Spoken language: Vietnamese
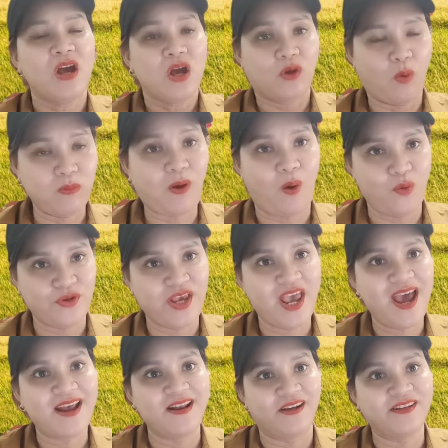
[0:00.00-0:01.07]
cũng còn
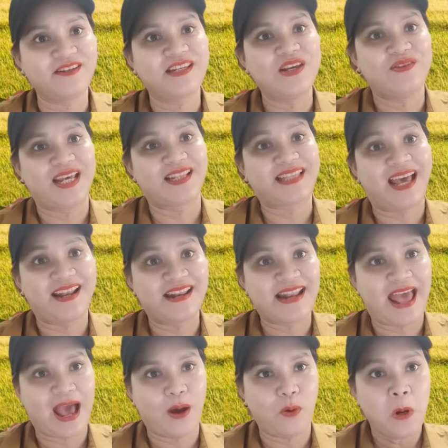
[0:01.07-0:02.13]
vé đừng kêu nhanh tay lên
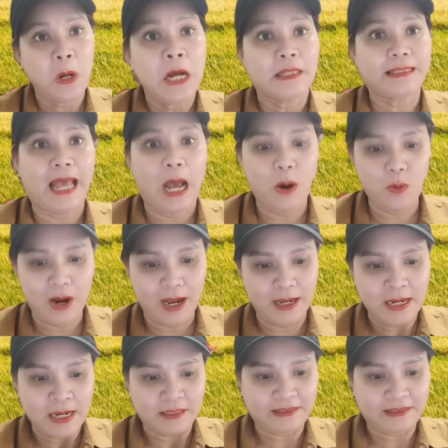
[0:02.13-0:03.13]
nào tạo à,